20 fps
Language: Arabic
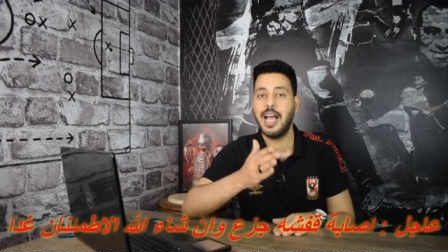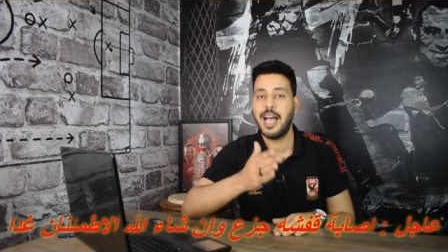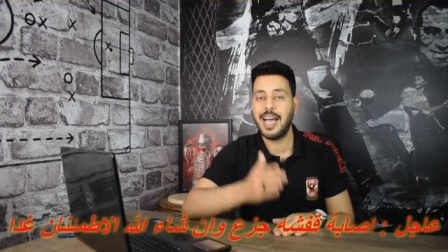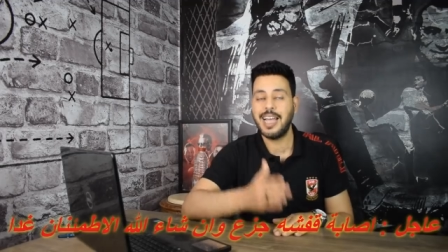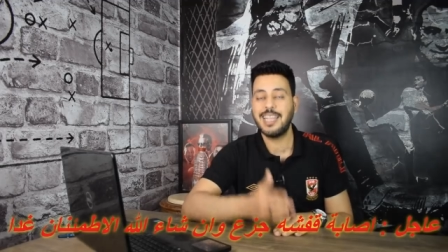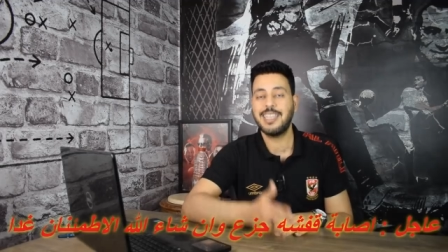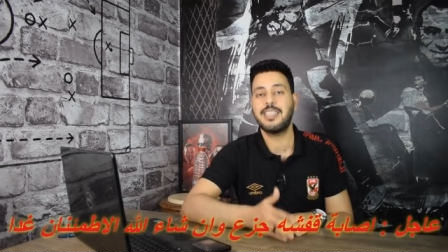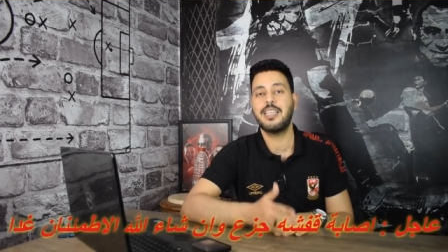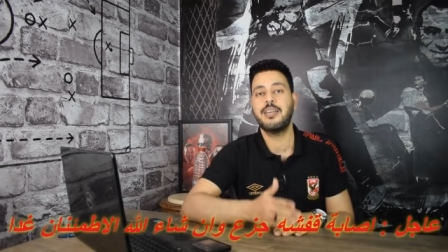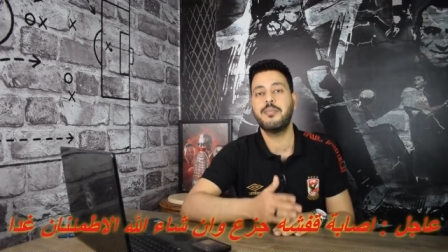
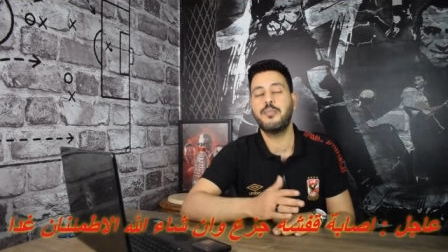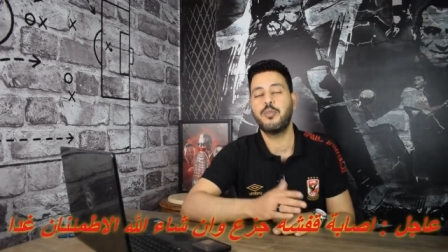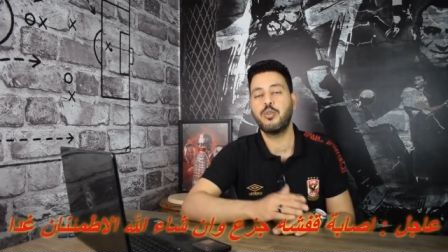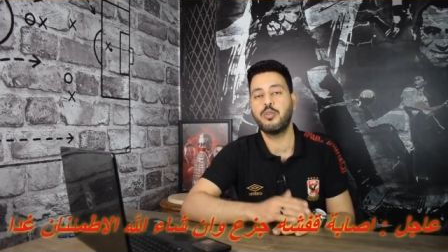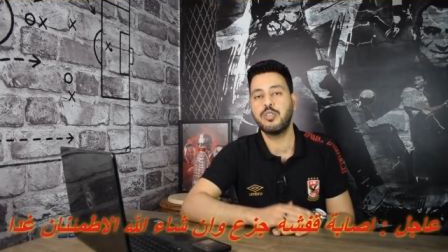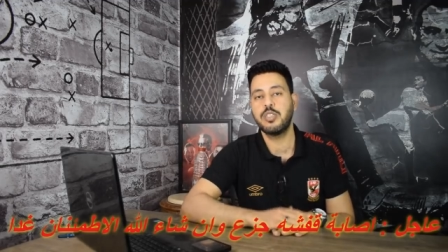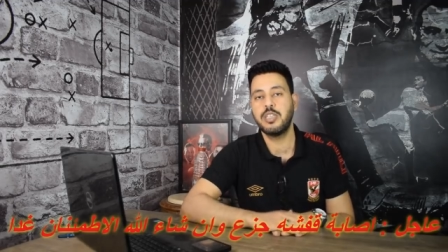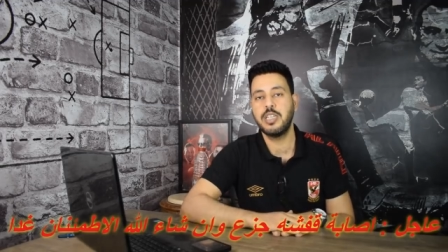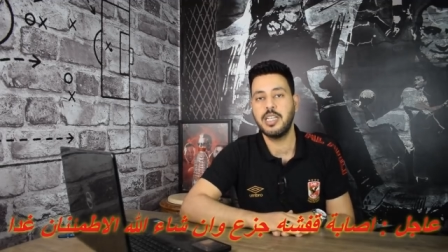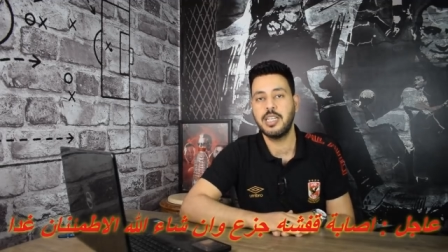حتى
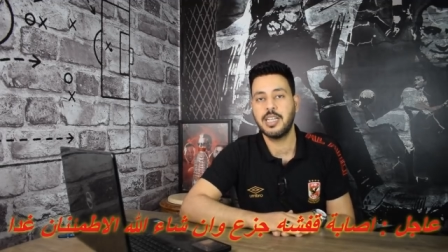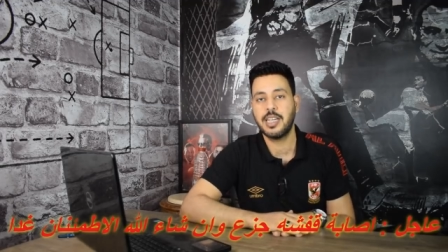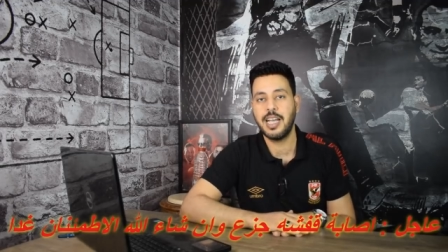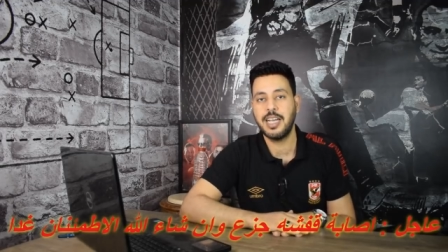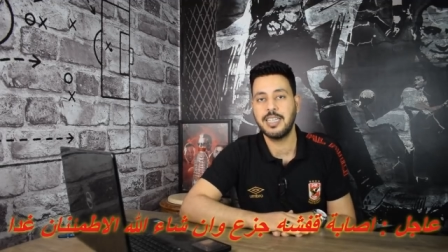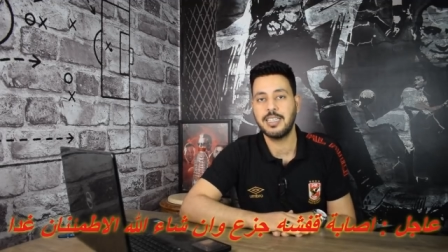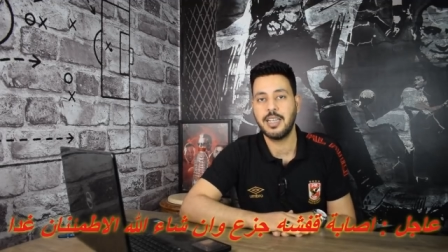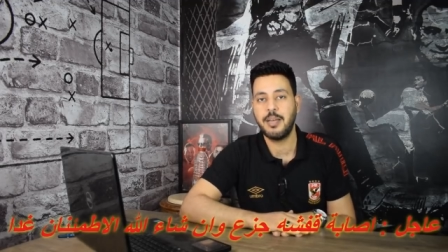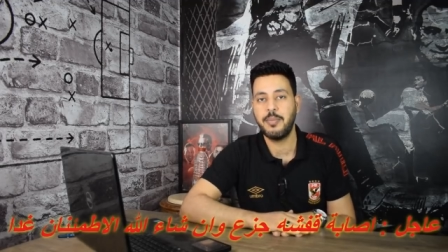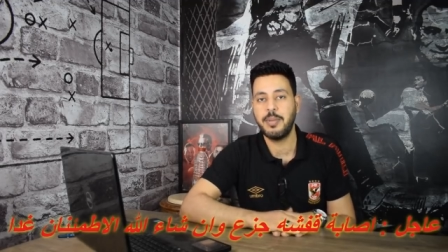برونزية
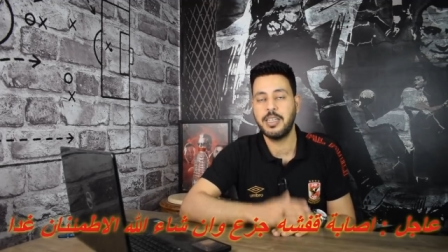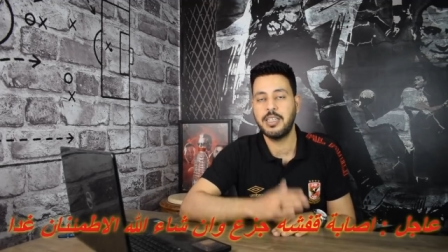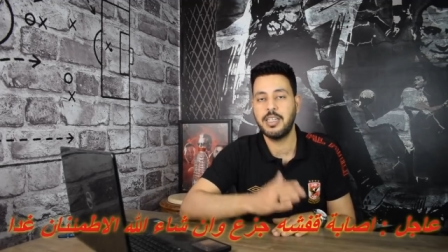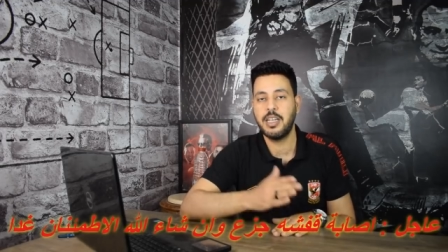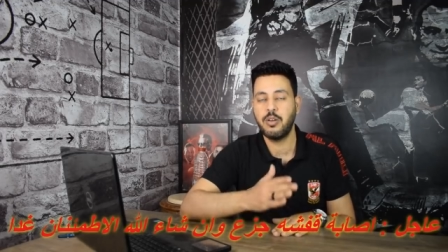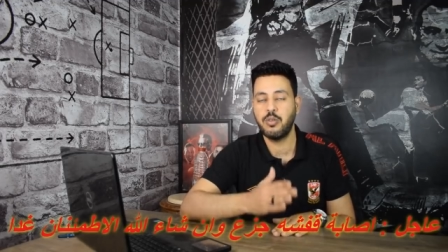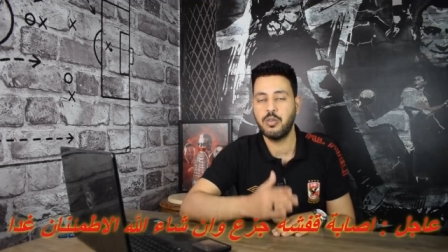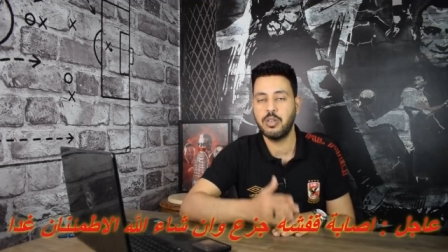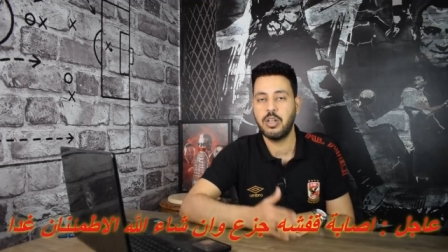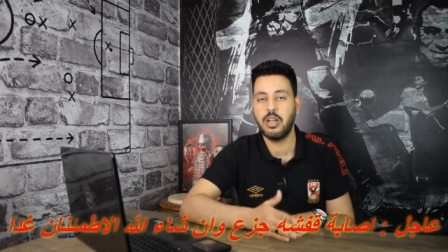كأس عالم
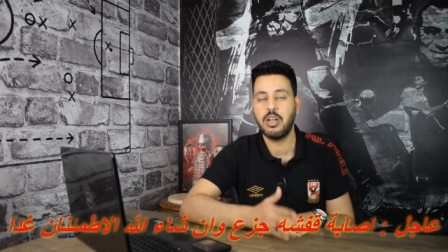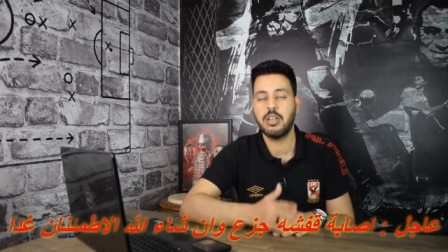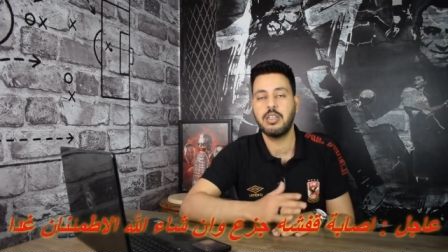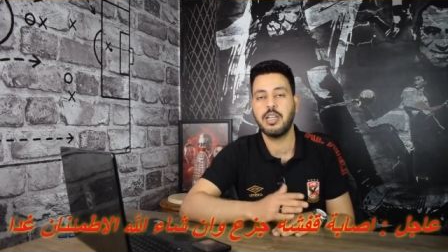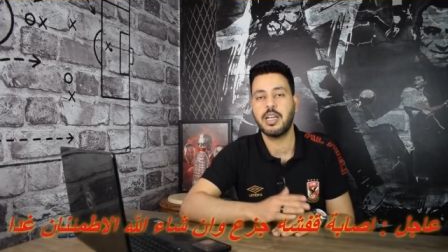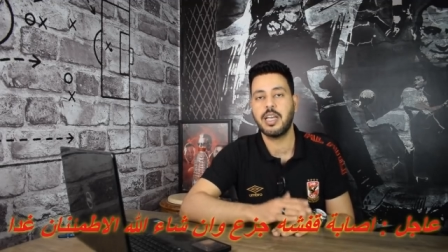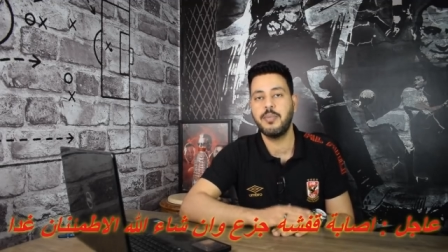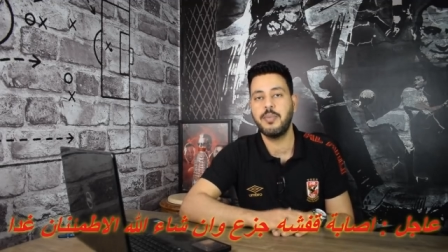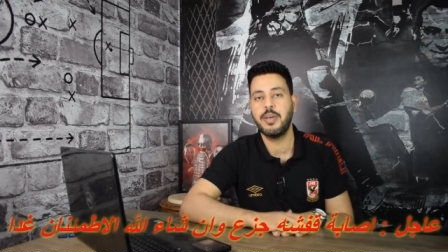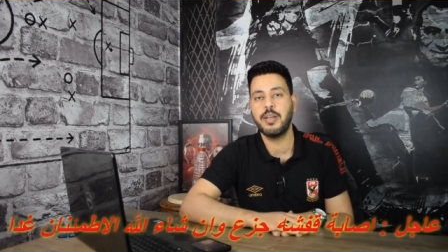الأندية
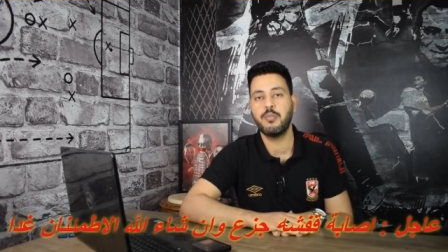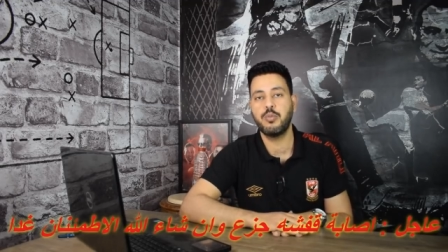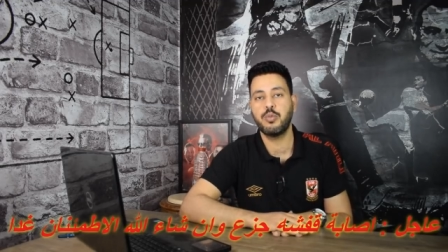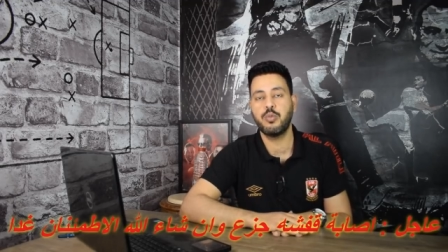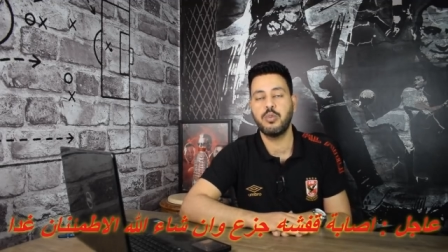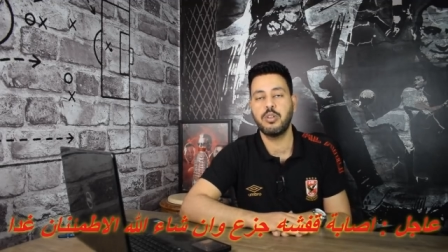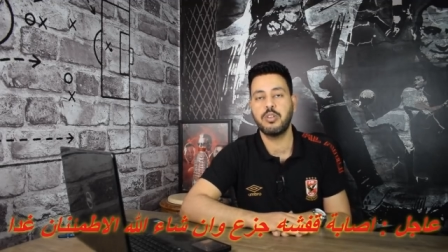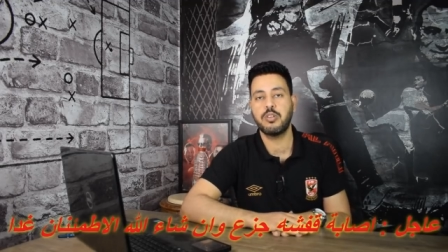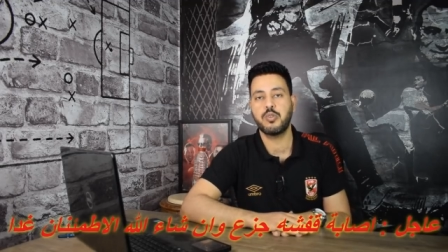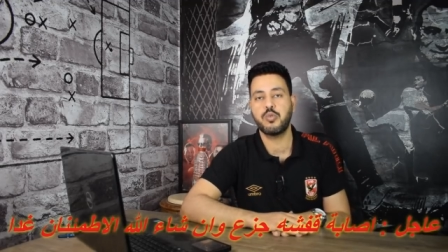والنهاردة كمان
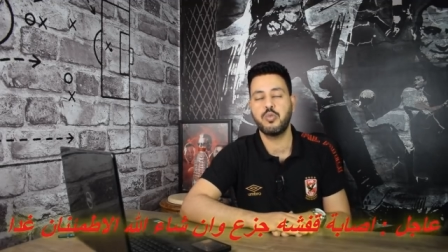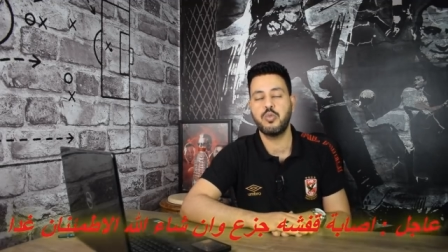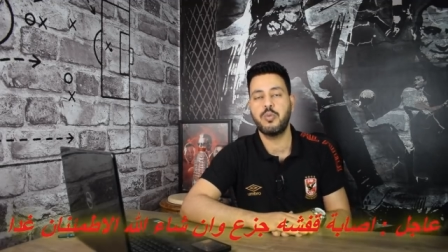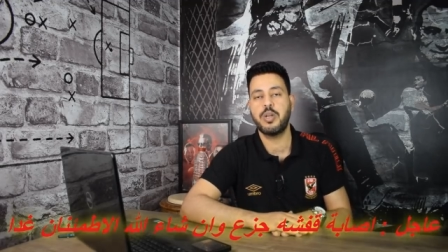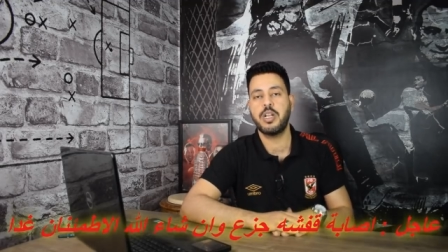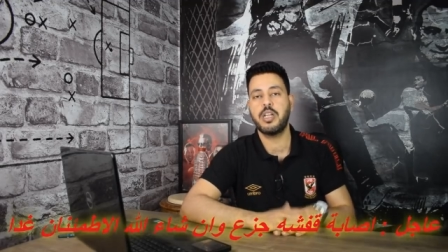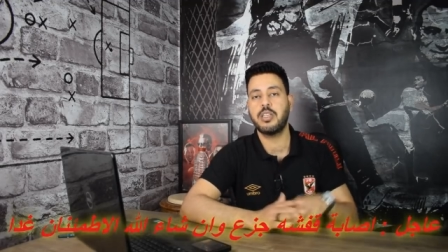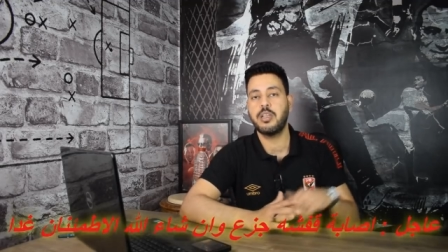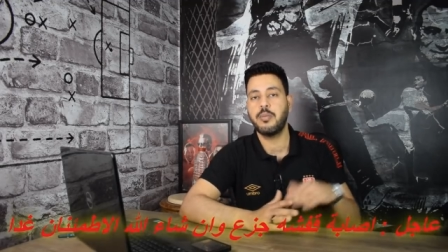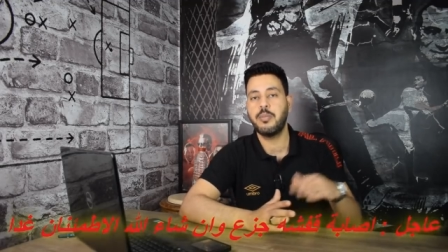بطولة
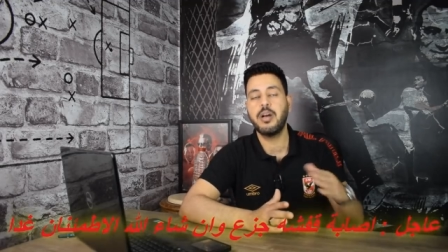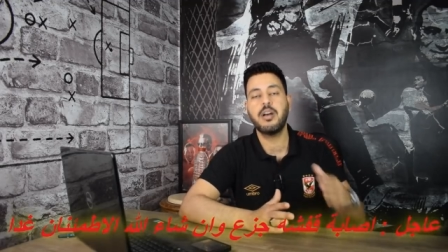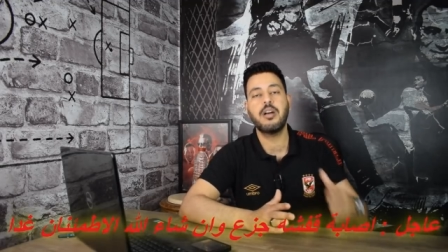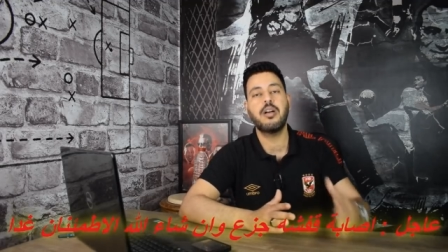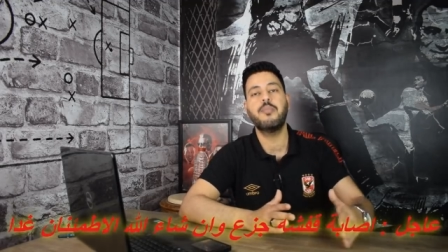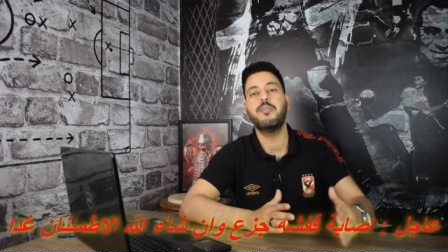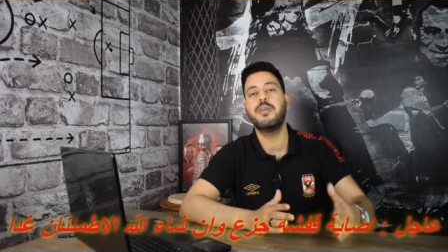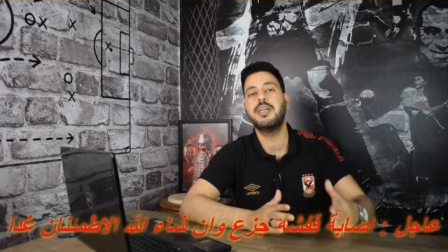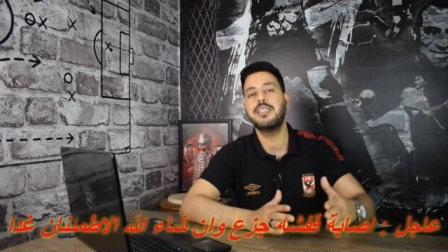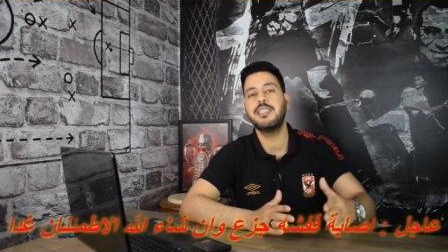السوبر
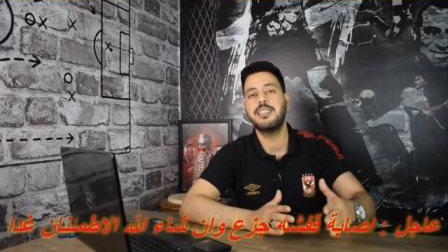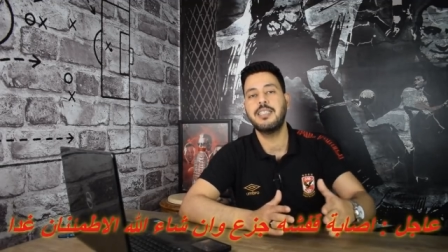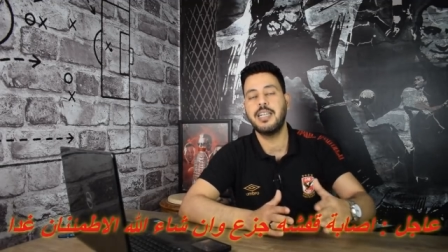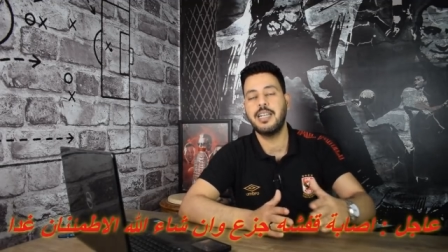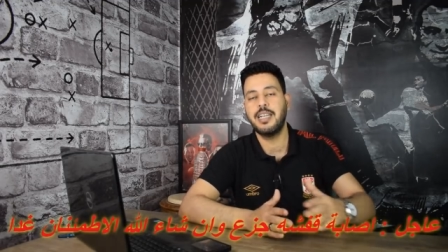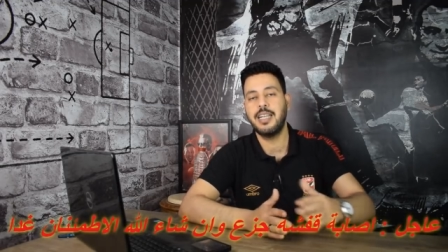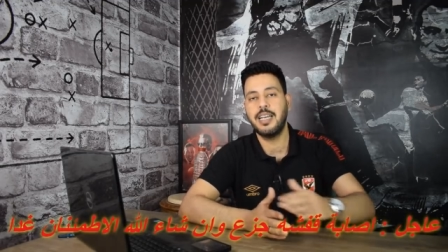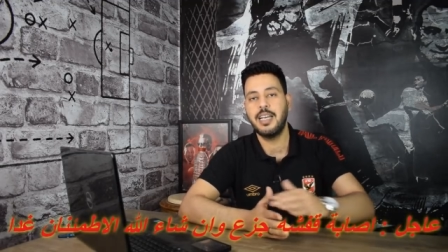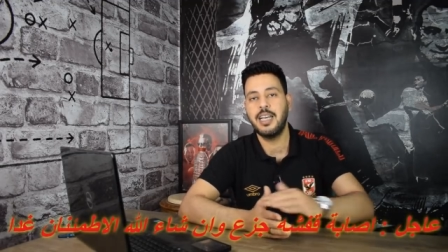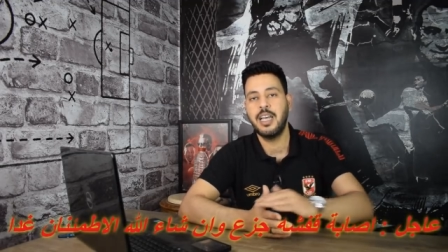يتبقى بإذن
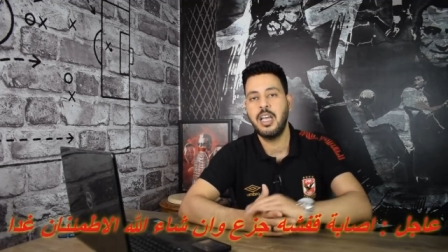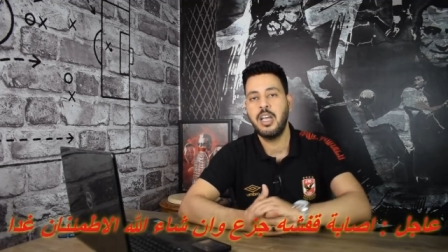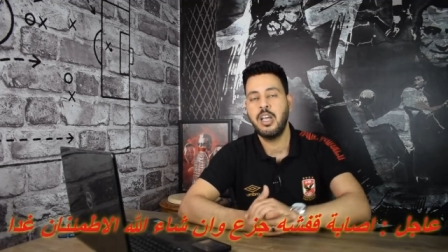الله